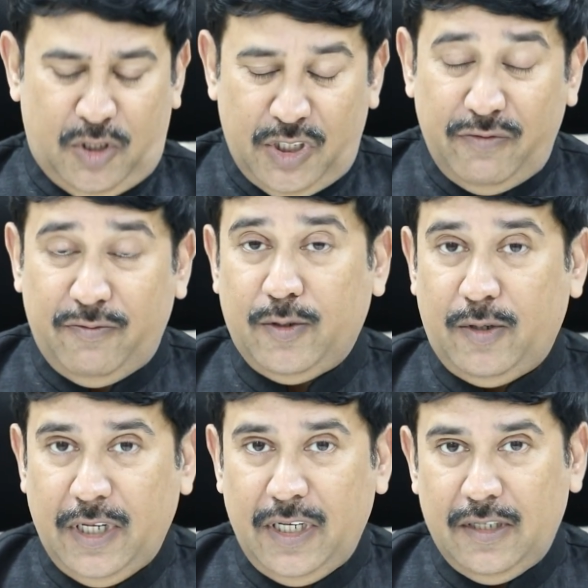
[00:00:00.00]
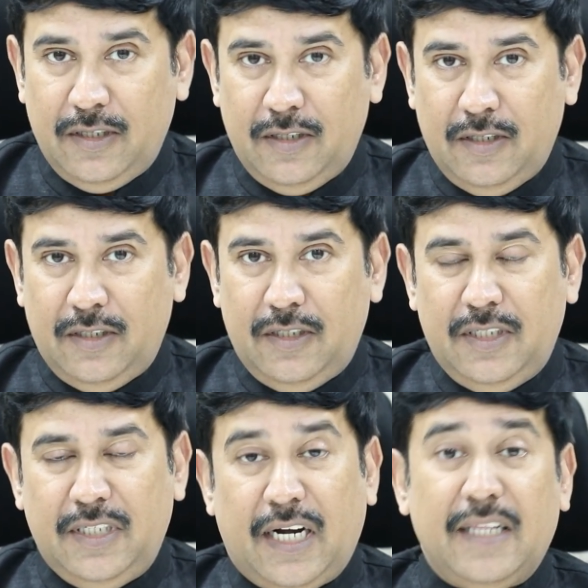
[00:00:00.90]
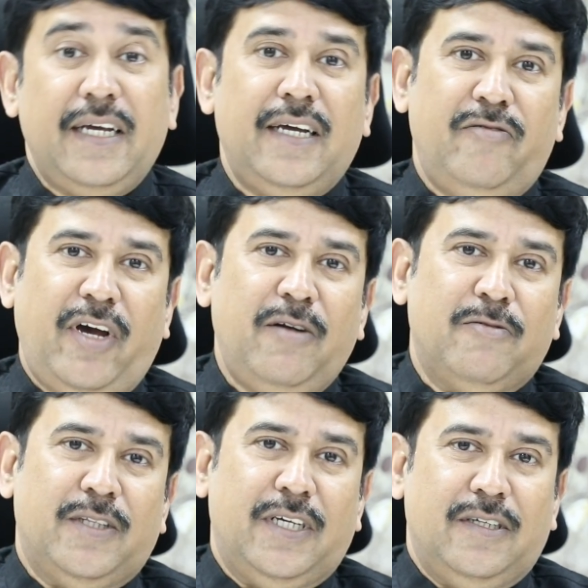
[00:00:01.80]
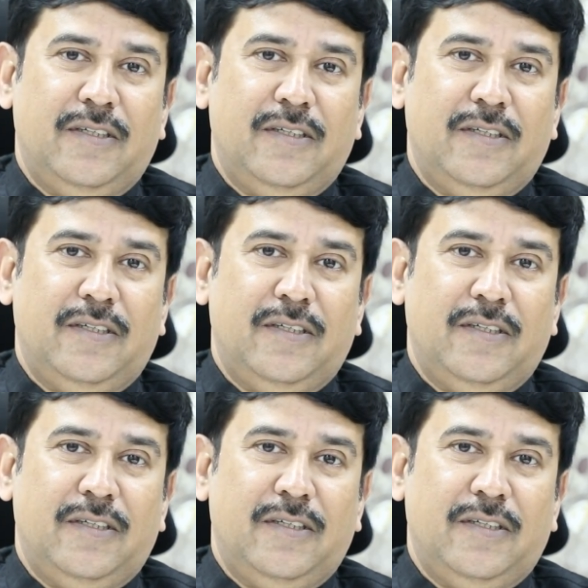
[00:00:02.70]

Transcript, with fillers: చీఫ్ తోటి ఎడతెగని వైరం ఉంది